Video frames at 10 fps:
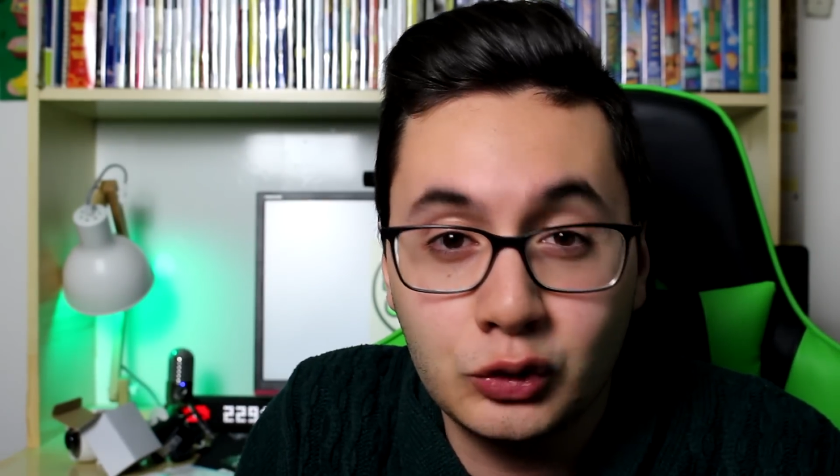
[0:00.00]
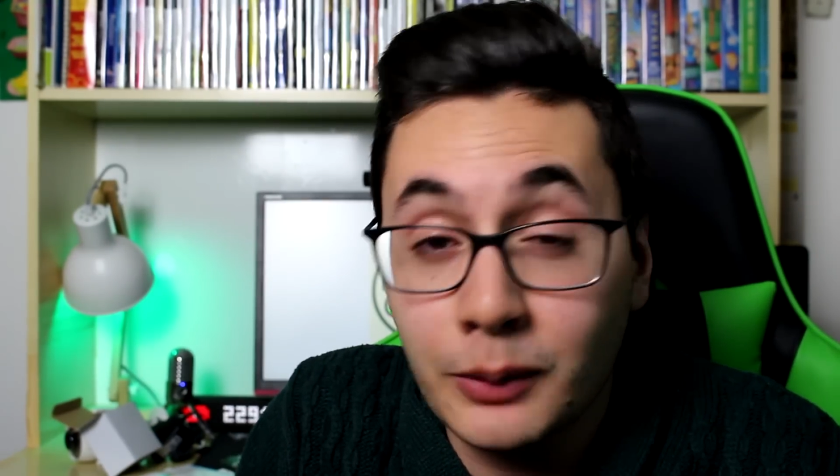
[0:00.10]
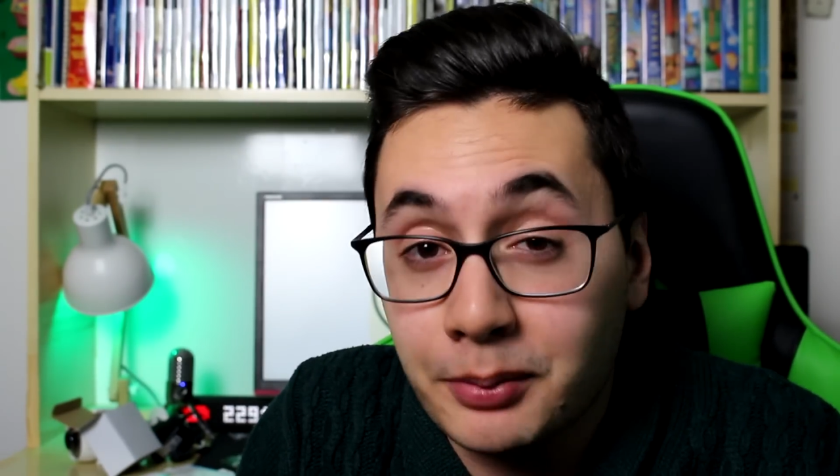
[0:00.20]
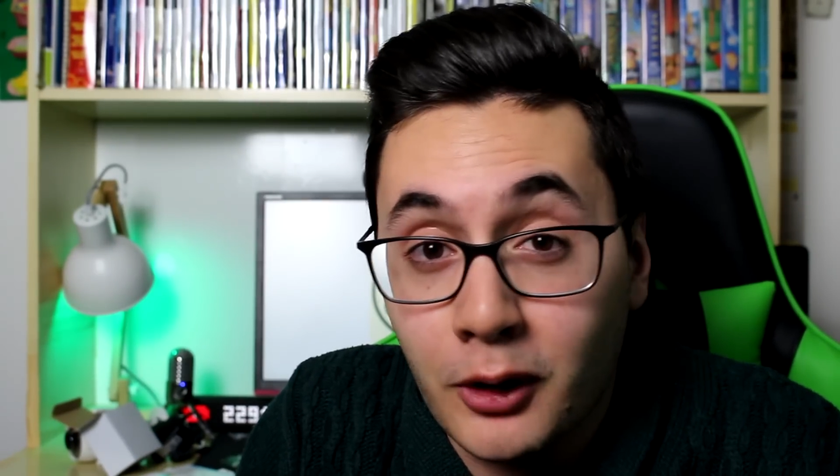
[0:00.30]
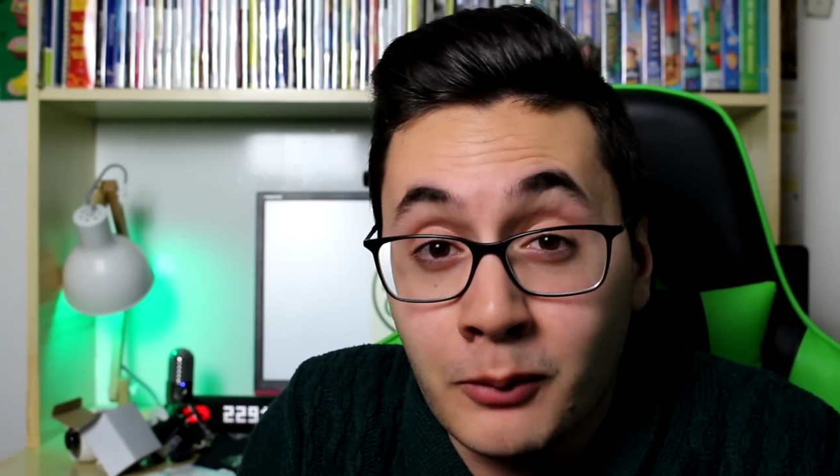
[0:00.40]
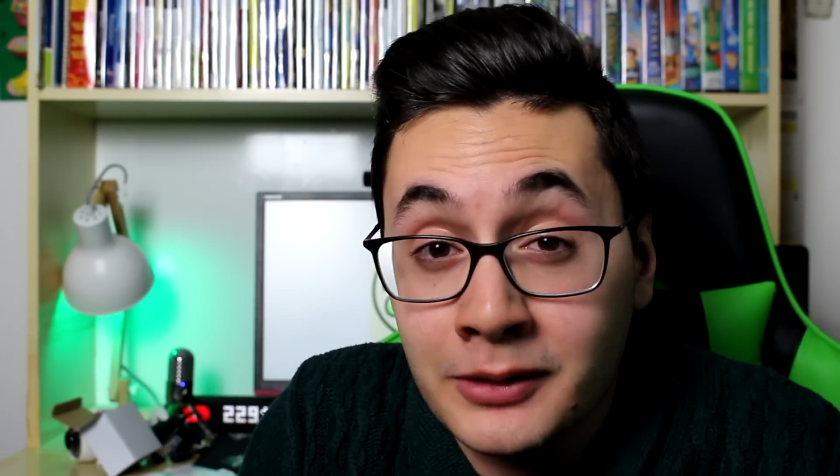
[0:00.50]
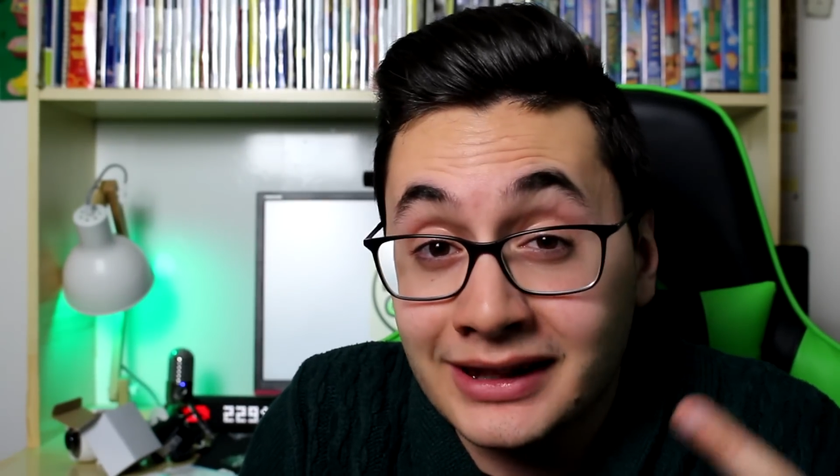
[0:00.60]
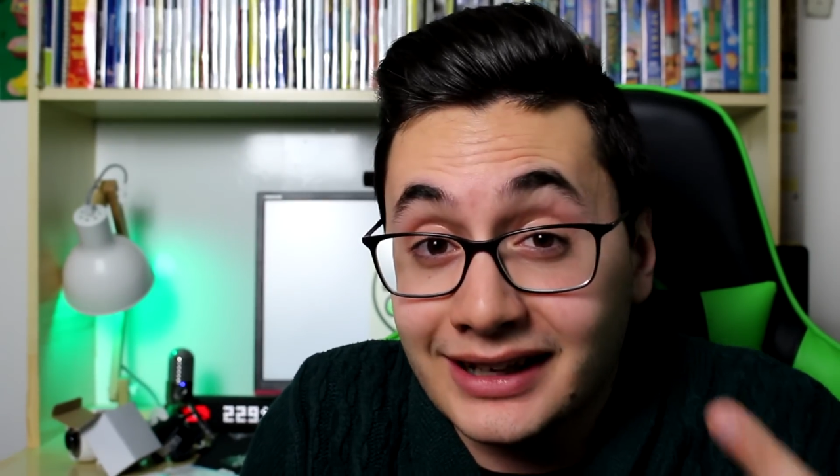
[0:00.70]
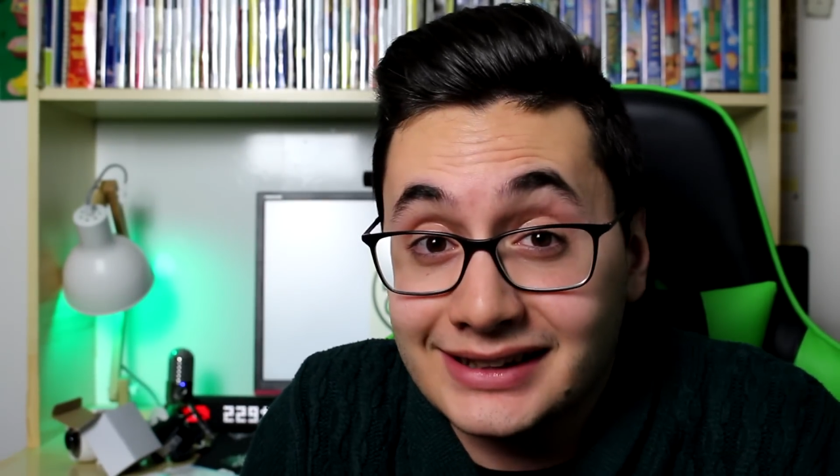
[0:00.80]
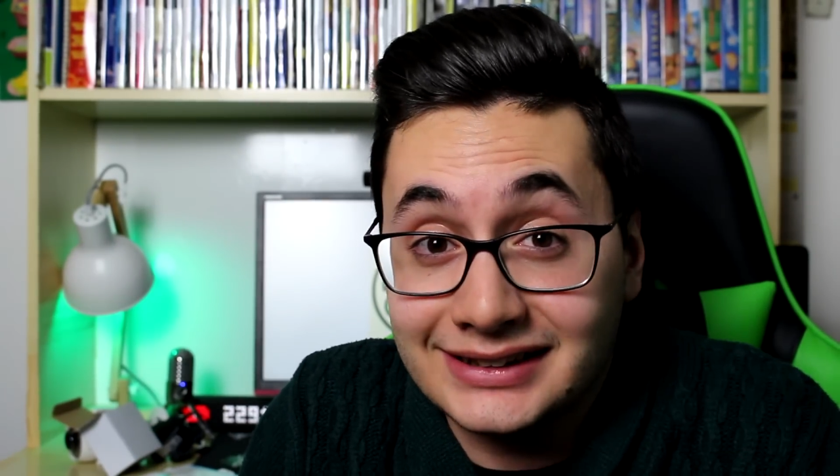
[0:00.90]
due promo
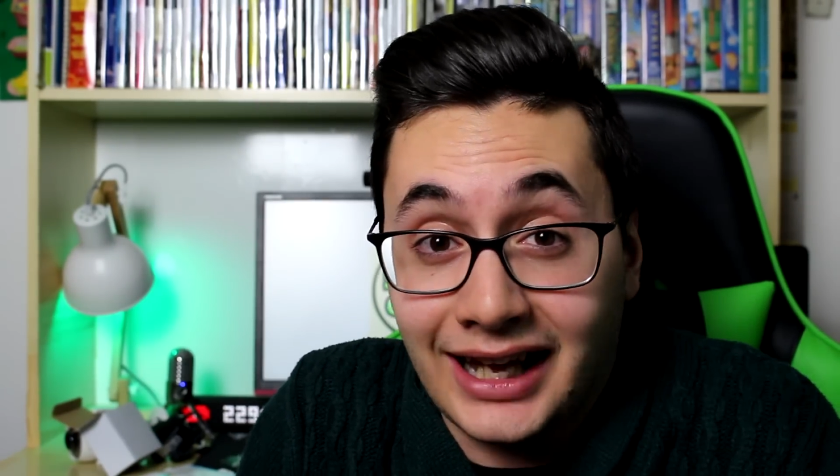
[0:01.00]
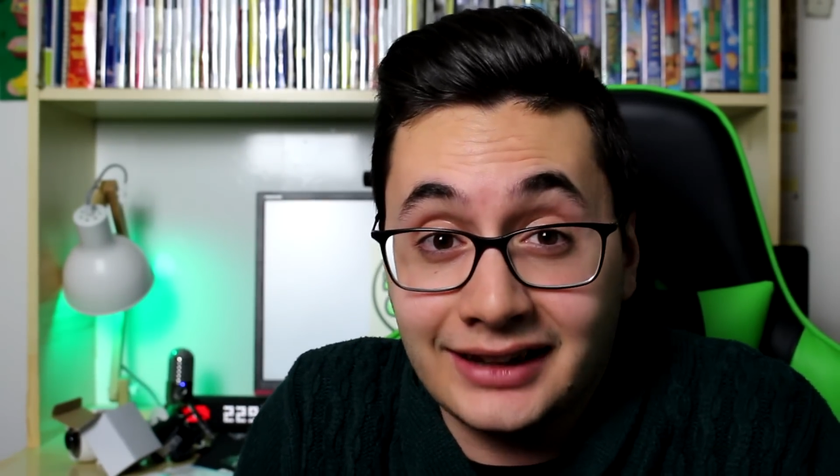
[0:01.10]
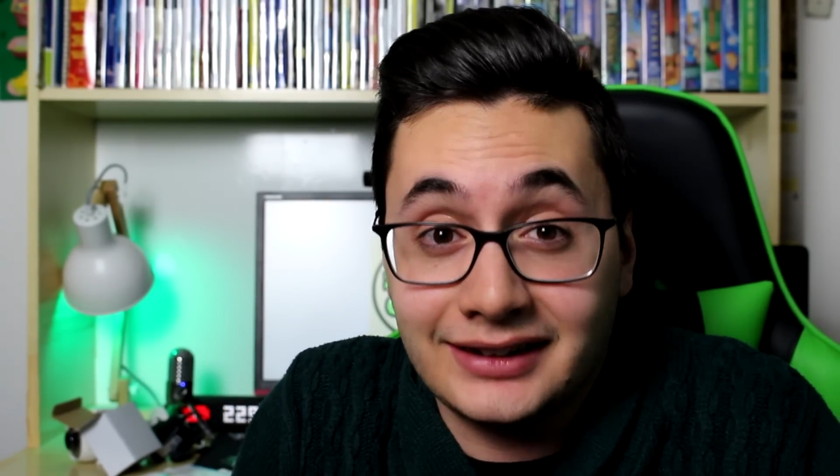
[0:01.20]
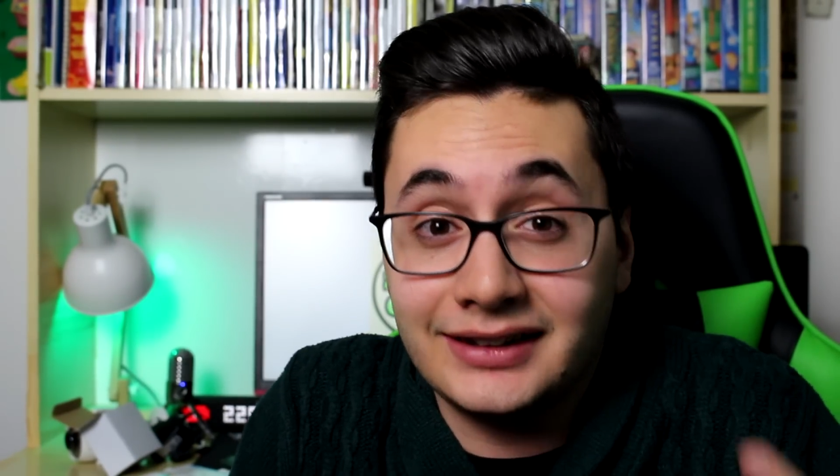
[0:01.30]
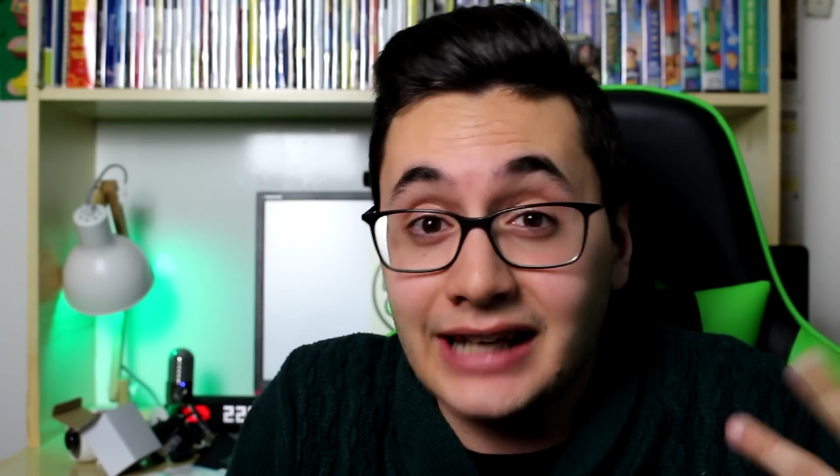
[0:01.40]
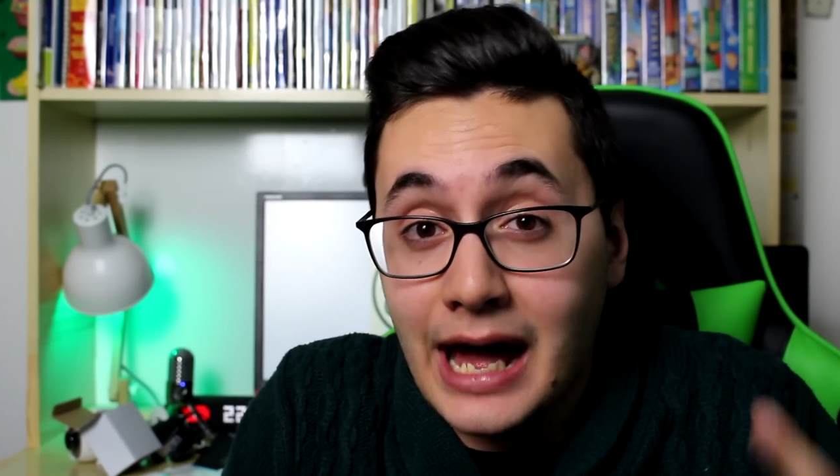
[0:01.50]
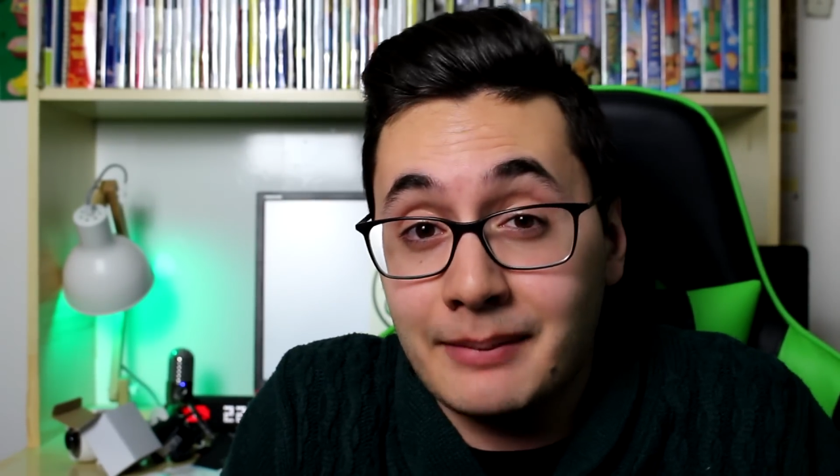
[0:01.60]
interessanti di